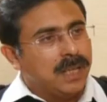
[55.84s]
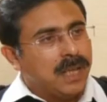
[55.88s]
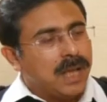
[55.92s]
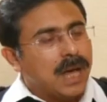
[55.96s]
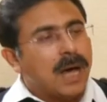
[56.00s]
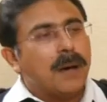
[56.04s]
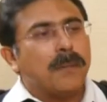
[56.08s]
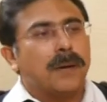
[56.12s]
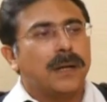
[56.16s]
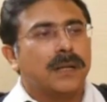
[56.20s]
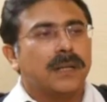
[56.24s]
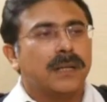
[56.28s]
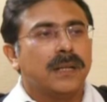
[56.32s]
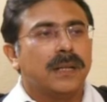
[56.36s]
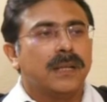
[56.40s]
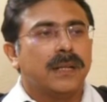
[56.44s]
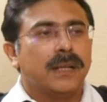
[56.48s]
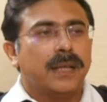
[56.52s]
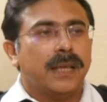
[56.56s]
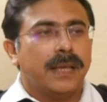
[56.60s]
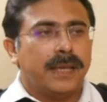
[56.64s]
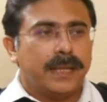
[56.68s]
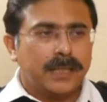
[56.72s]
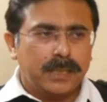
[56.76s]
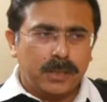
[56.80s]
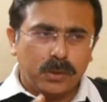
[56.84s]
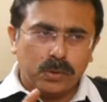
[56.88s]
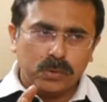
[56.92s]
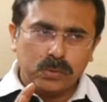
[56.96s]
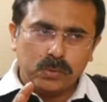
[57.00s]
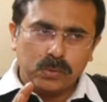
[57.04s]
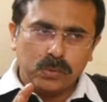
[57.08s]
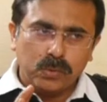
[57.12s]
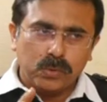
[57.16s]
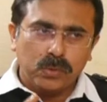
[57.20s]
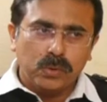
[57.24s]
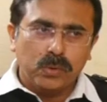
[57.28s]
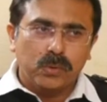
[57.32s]
আবার একটি
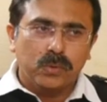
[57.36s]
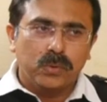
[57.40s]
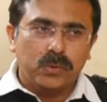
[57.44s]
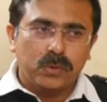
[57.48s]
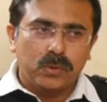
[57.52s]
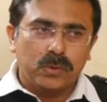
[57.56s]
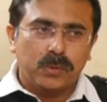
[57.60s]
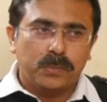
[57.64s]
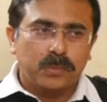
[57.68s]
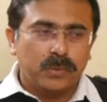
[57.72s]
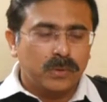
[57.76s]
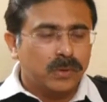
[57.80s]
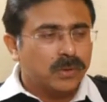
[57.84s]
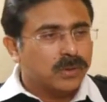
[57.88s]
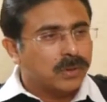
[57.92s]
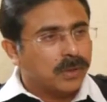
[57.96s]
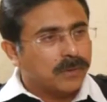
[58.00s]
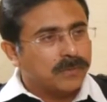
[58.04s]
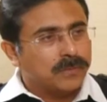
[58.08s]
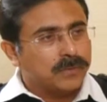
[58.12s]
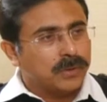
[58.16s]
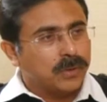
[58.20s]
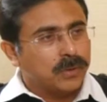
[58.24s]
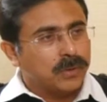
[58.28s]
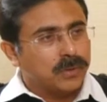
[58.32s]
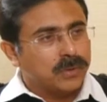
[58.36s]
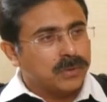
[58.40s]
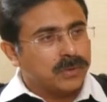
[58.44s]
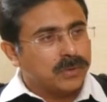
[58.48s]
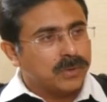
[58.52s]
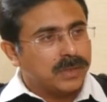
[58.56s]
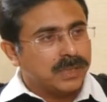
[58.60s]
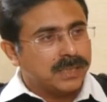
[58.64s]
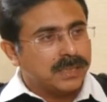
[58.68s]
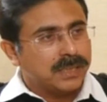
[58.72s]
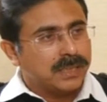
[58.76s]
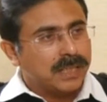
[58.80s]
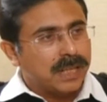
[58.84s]
অত্যন্ত গুরুত্বপূর্ণ দফতরও
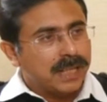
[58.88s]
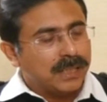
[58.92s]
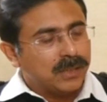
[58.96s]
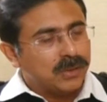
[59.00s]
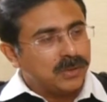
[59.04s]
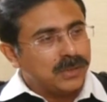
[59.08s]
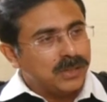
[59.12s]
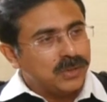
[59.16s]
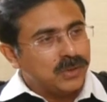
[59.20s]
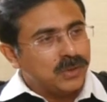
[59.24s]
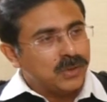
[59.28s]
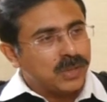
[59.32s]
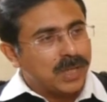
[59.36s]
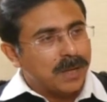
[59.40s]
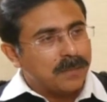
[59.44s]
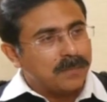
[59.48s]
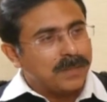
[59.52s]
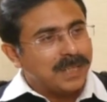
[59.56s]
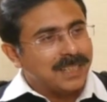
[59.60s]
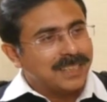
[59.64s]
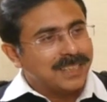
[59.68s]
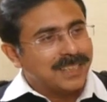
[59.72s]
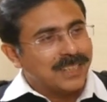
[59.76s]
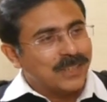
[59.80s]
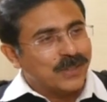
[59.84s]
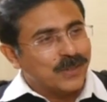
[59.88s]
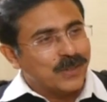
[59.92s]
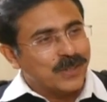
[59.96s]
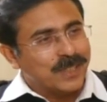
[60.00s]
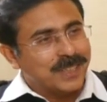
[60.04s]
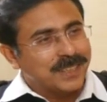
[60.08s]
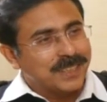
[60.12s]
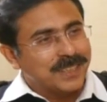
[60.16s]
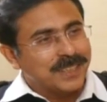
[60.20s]
রয়েছেন এত কিছু সামলান কি করে